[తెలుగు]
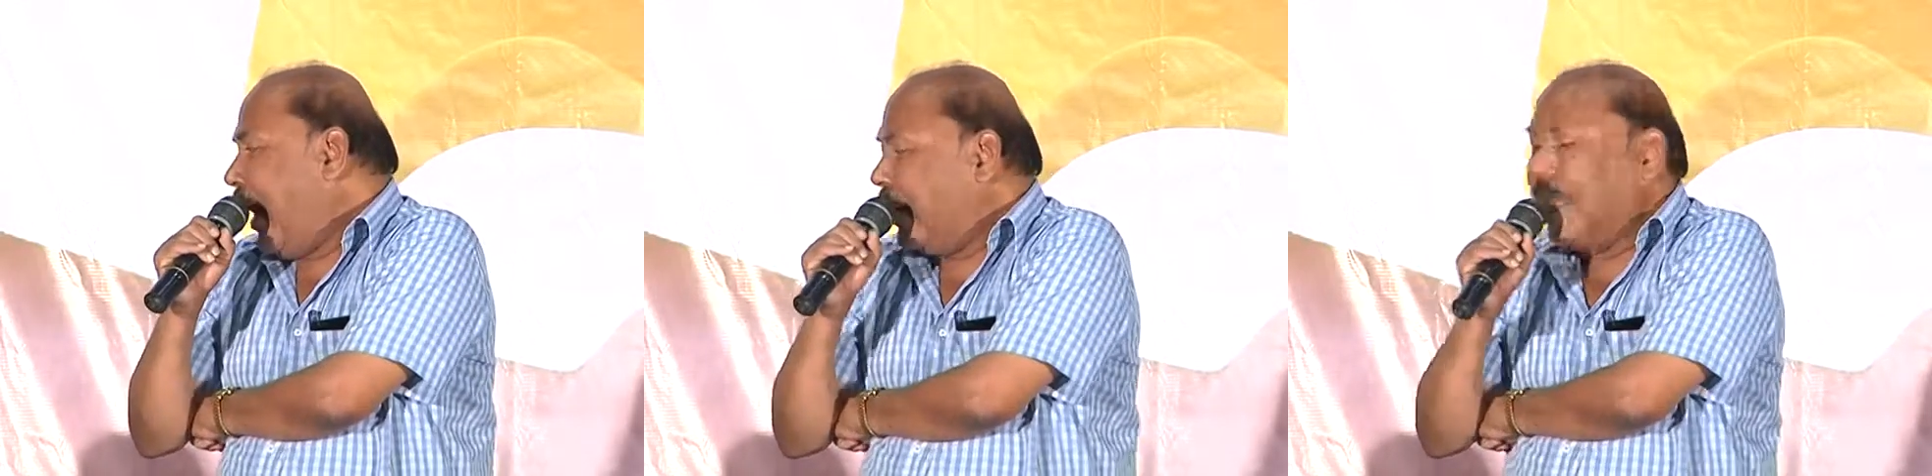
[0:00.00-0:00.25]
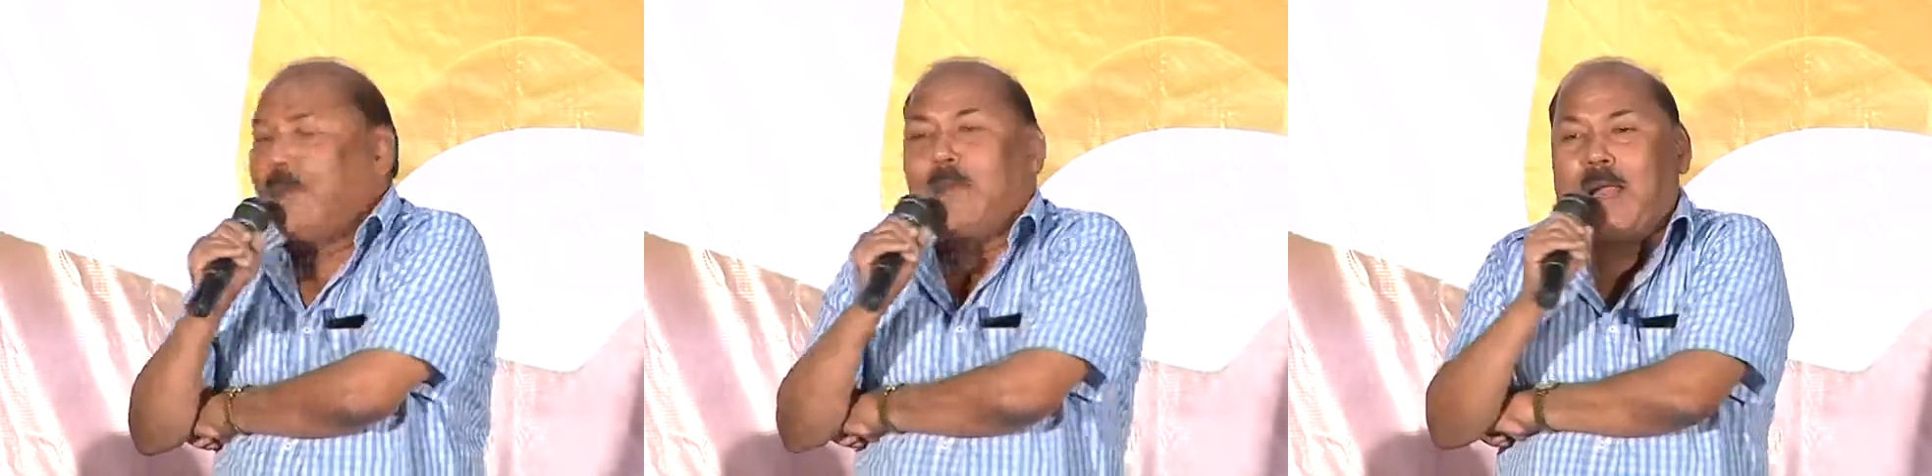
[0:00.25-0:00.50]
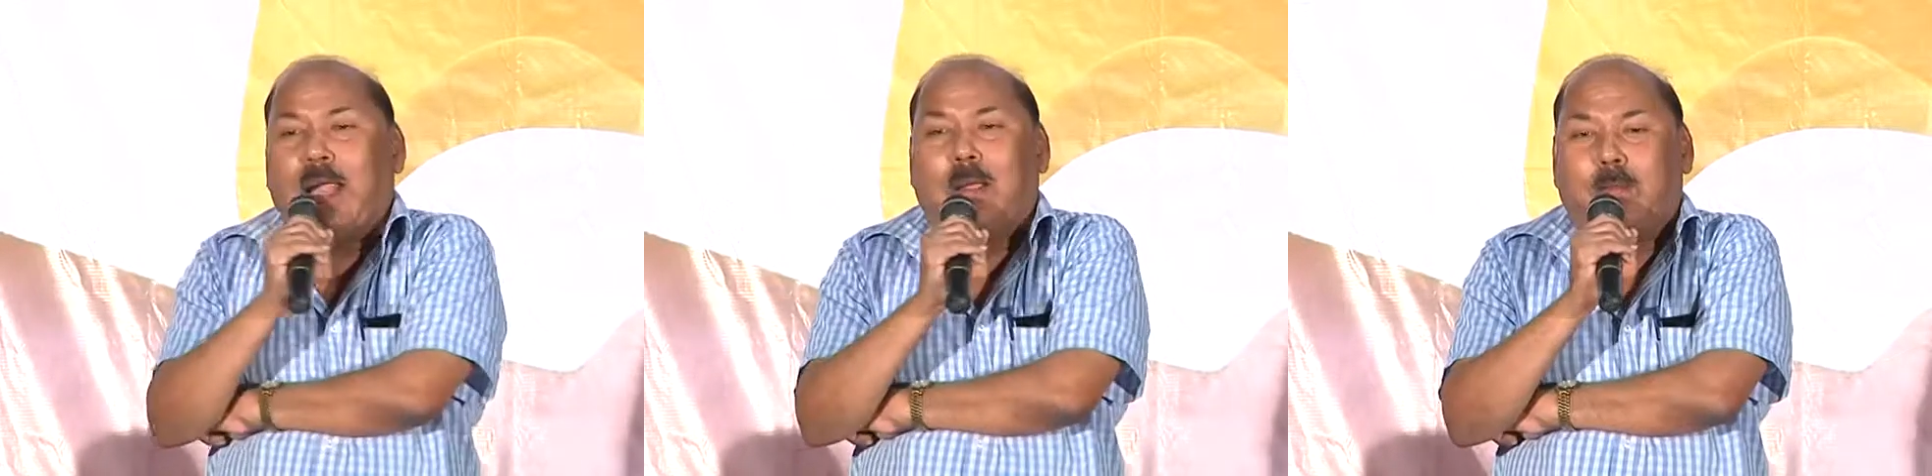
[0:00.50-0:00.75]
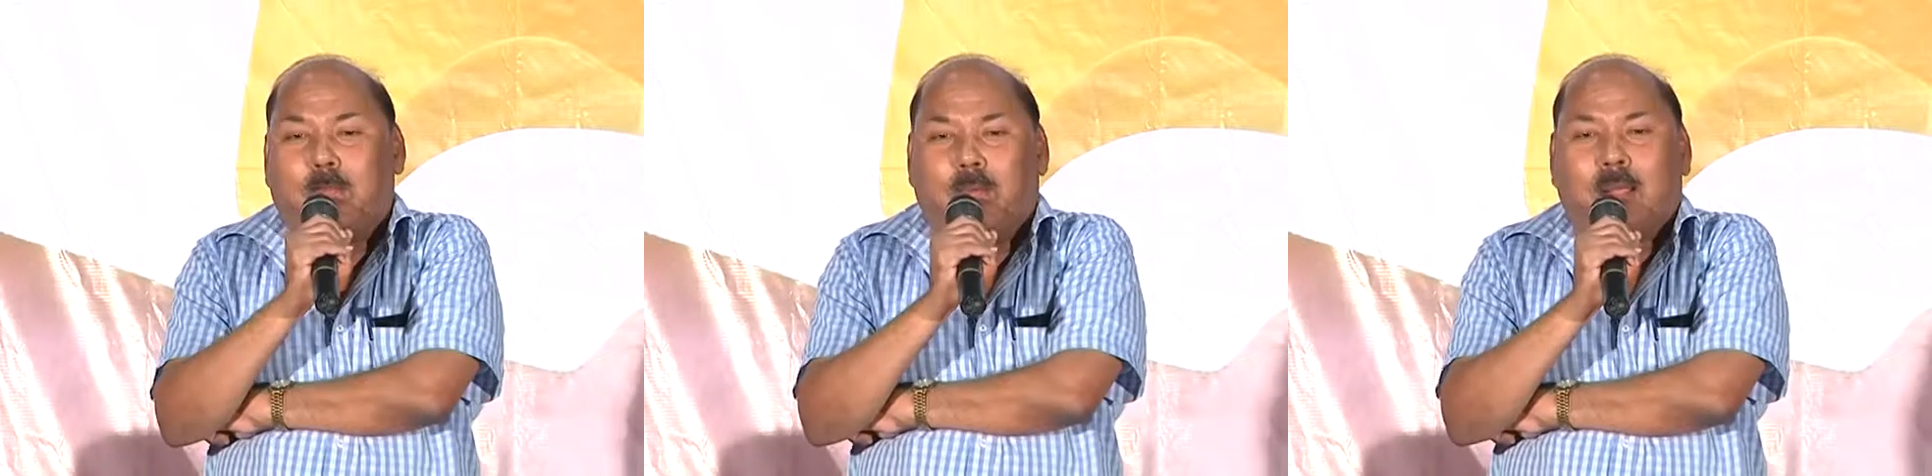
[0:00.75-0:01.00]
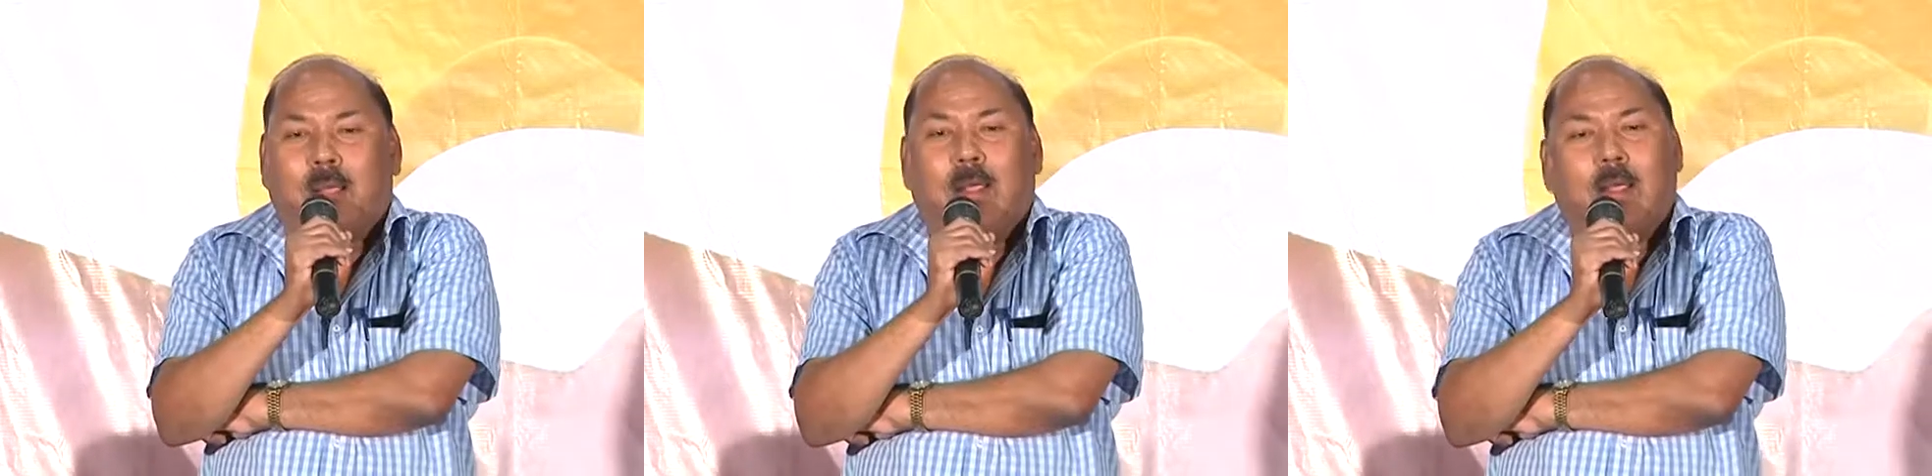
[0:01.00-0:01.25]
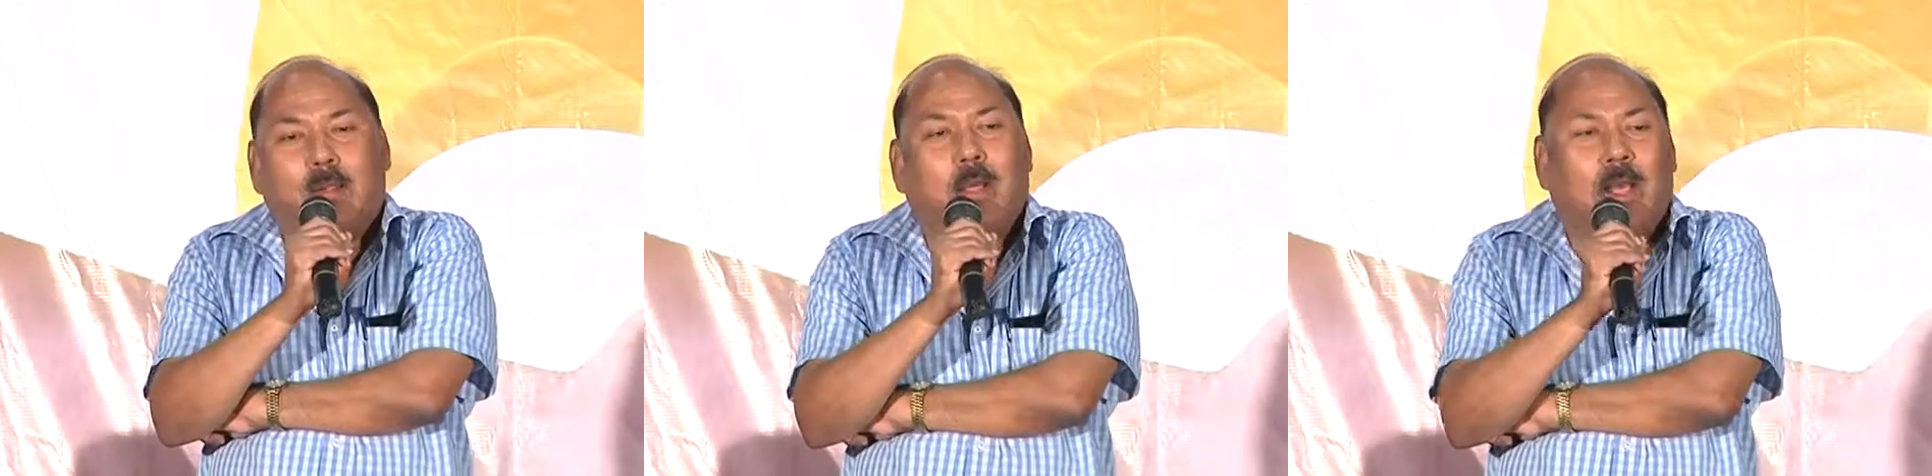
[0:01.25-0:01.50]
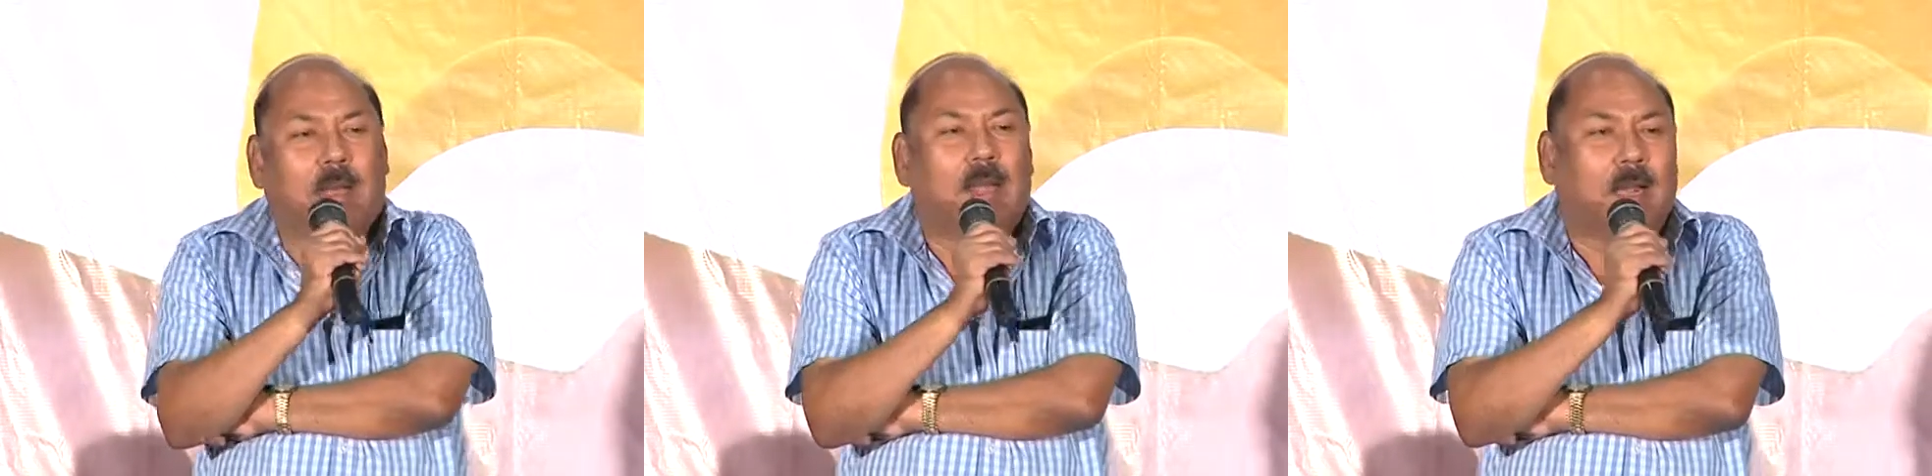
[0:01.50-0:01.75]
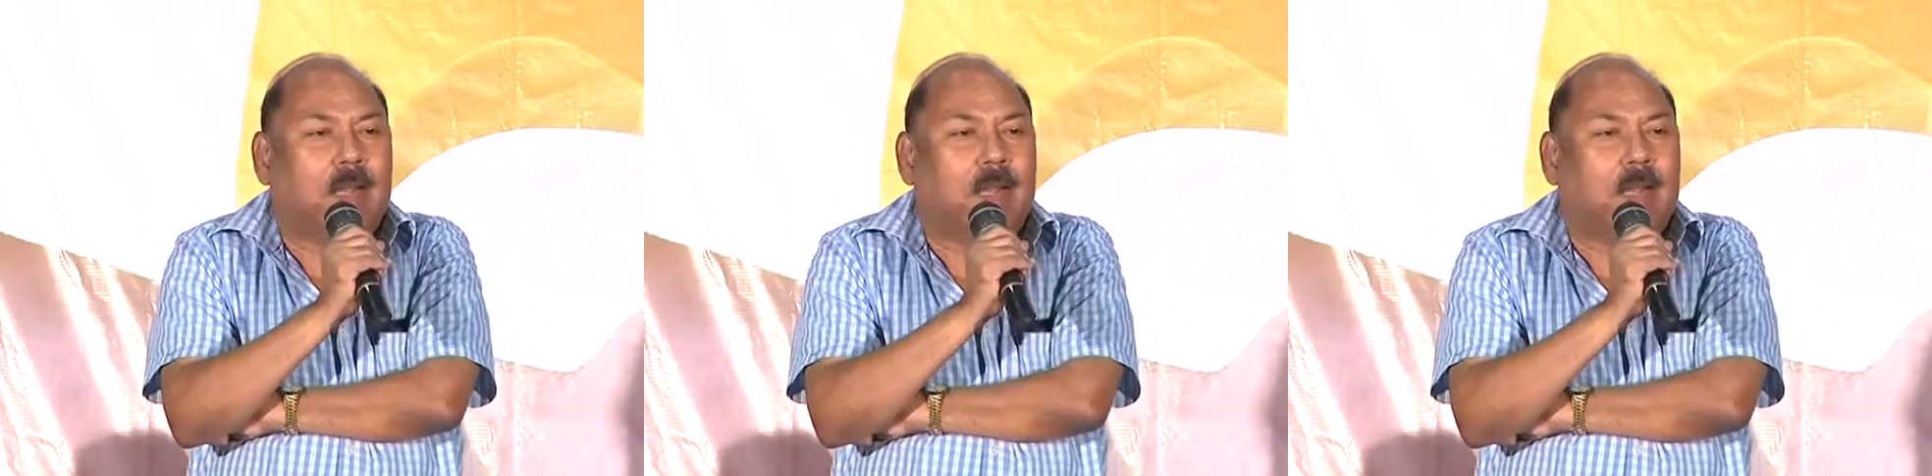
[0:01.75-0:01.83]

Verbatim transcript: అదే వేరే ఏదో అగ్లీ